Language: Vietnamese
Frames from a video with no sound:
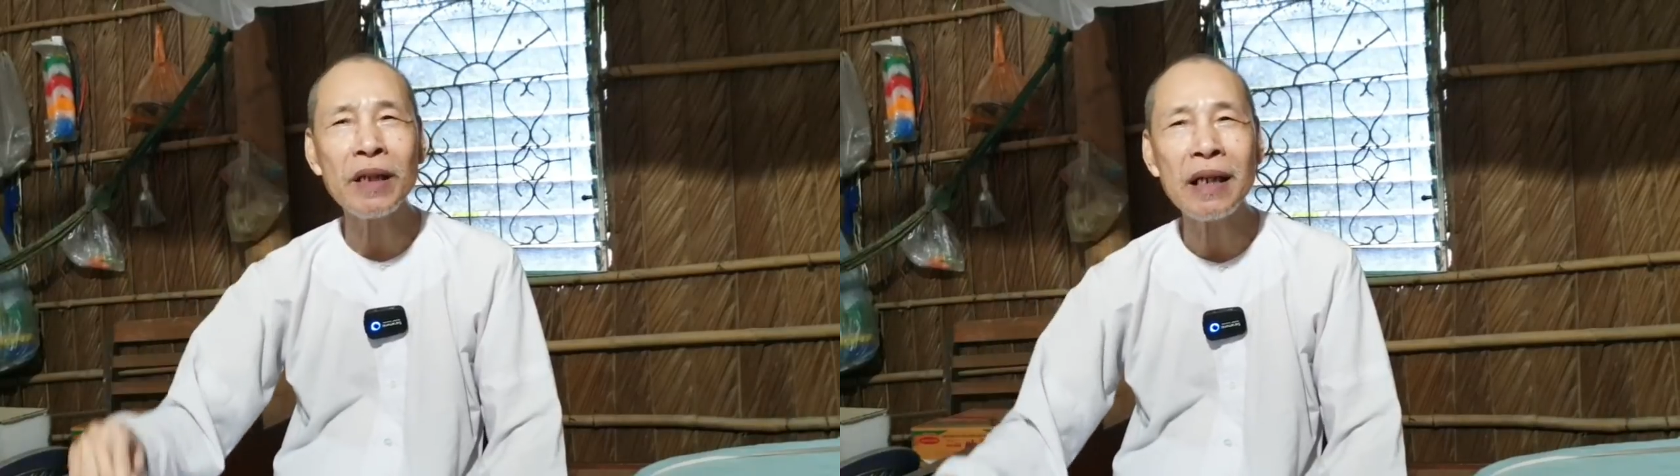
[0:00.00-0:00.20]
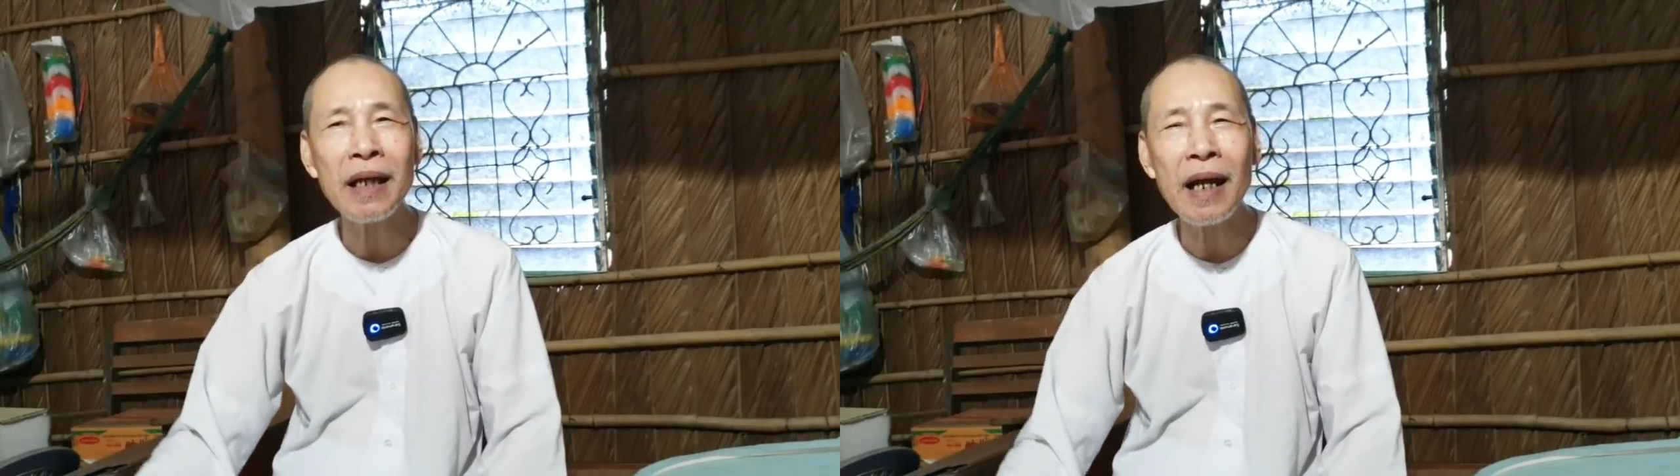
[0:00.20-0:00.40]

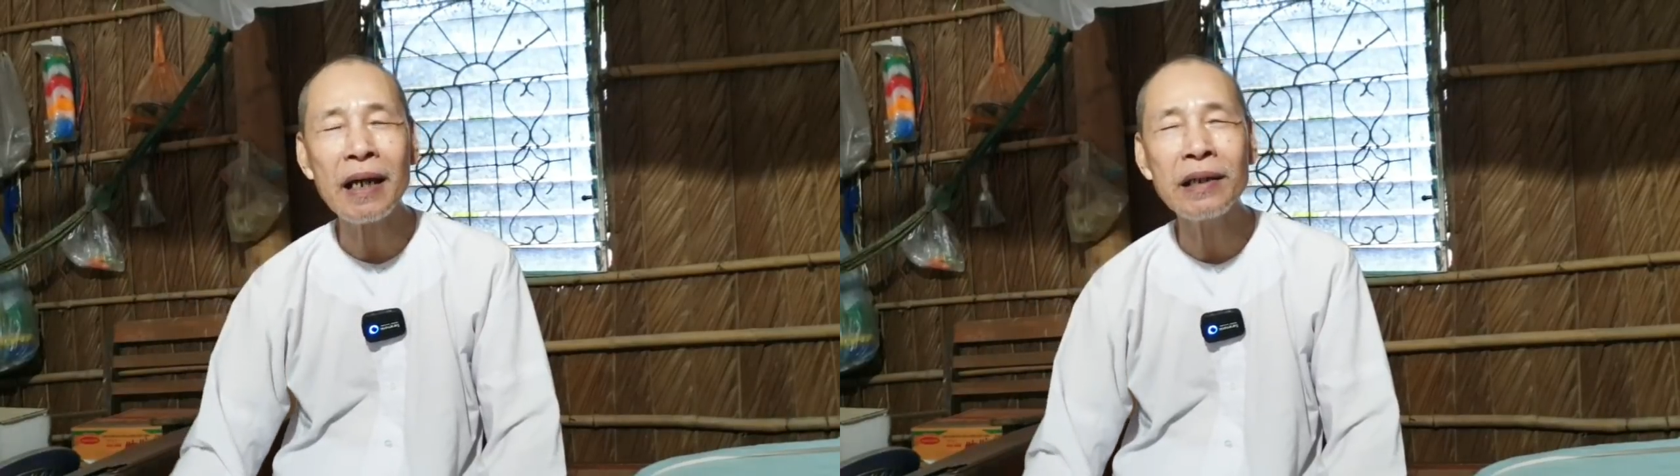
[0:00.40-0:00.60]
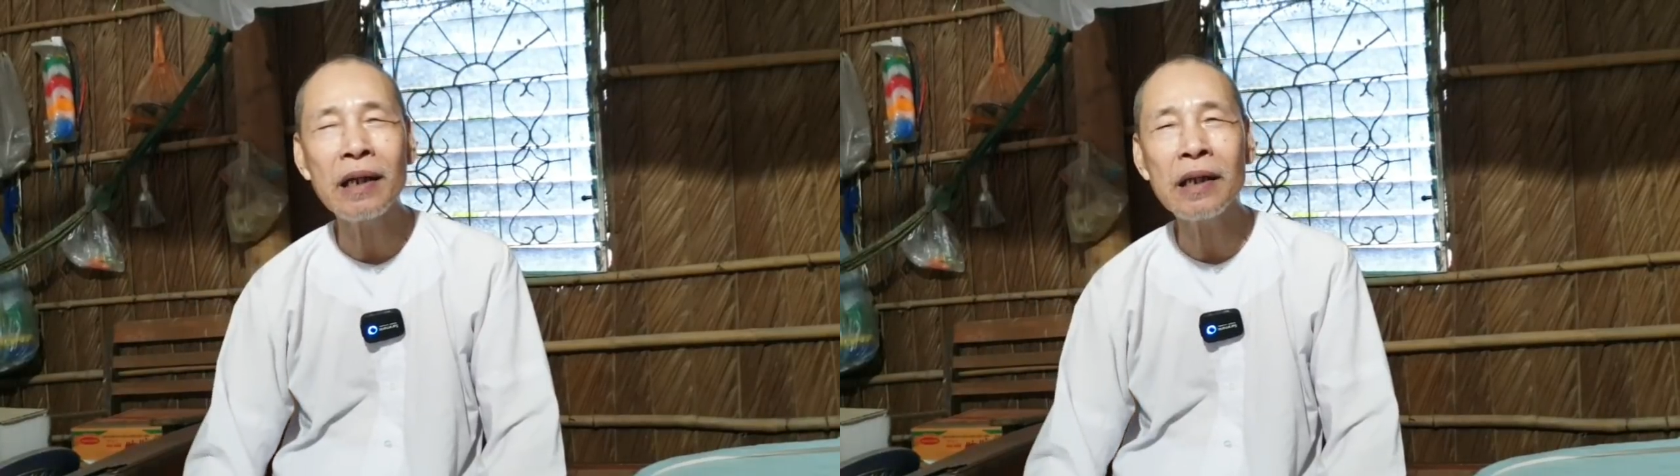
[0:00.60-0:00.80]
thì hàng
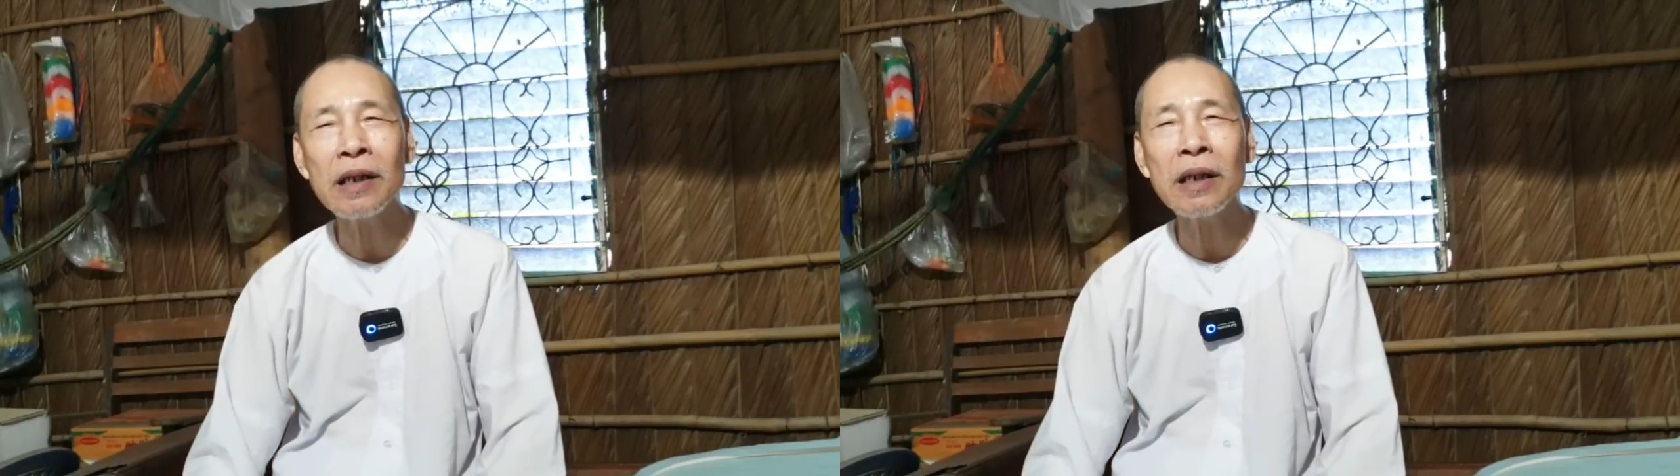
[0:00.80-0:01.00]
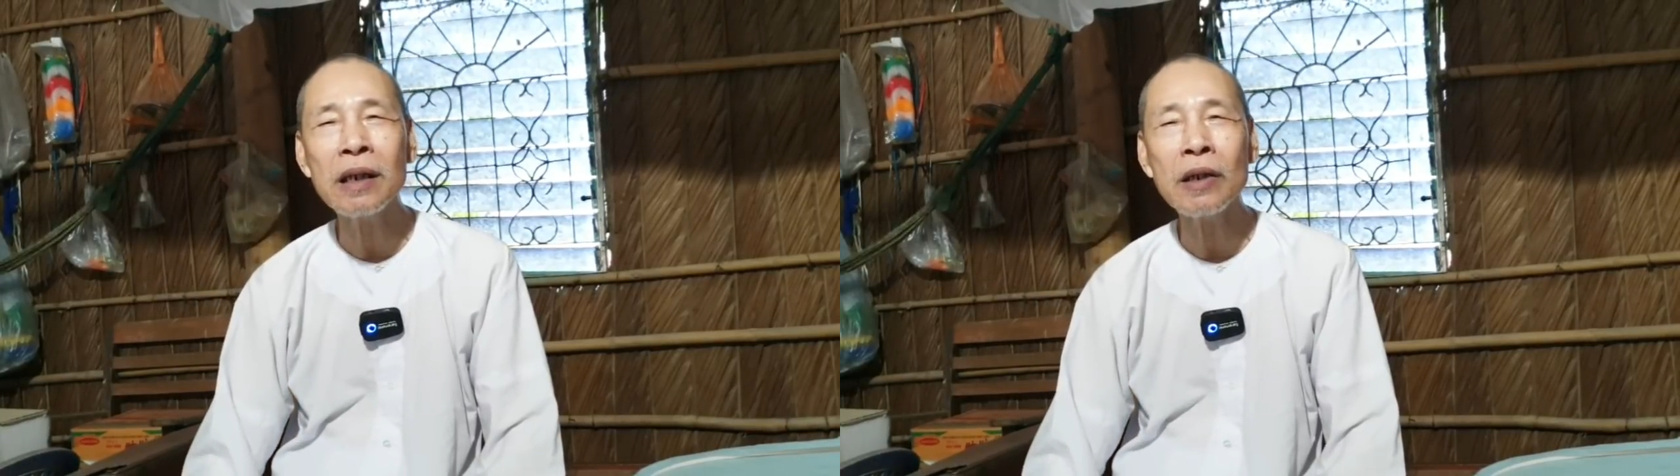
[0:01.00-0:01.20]
ngày giữ
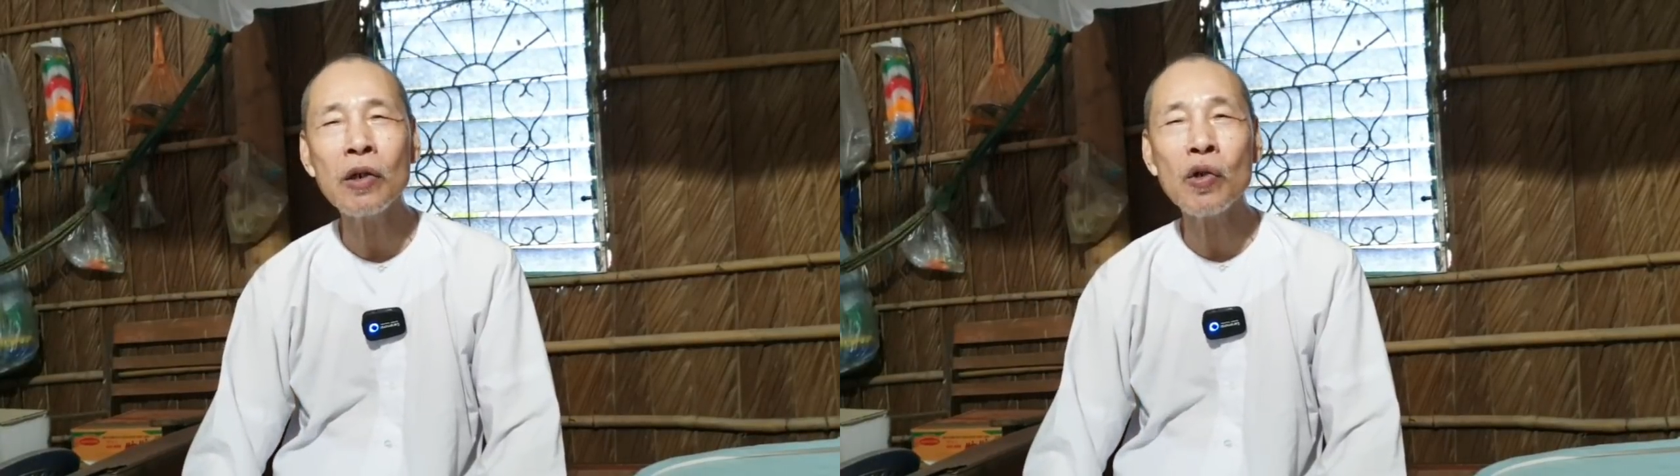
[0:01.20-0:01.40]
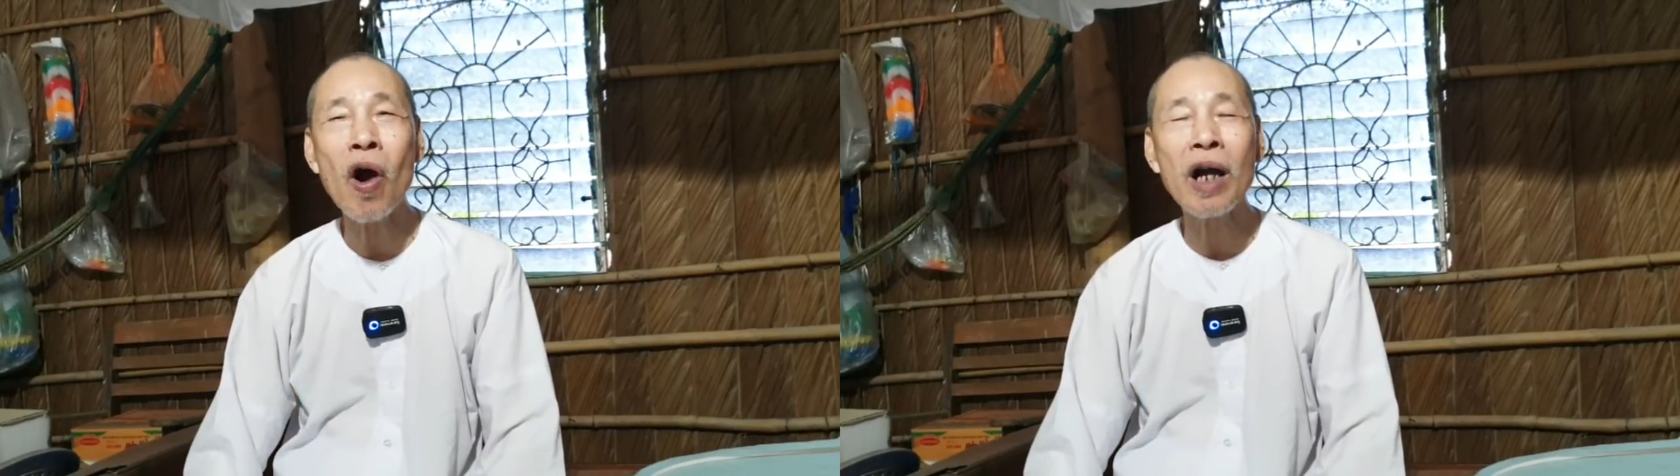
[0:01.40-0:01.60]

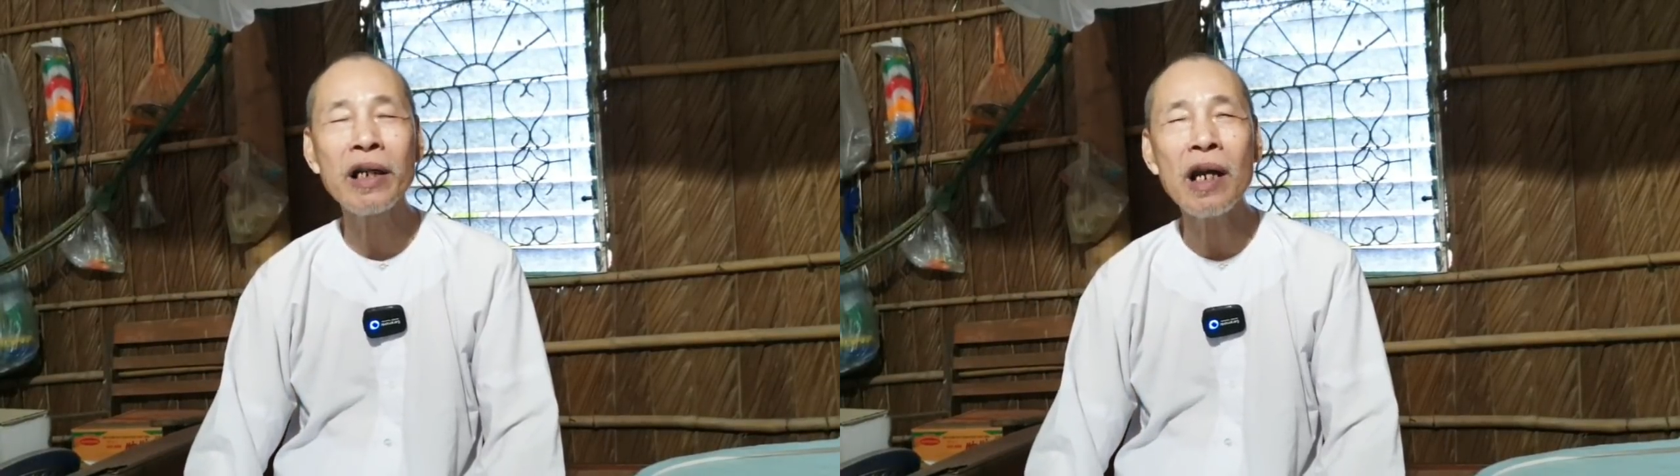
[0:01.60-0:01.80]
còn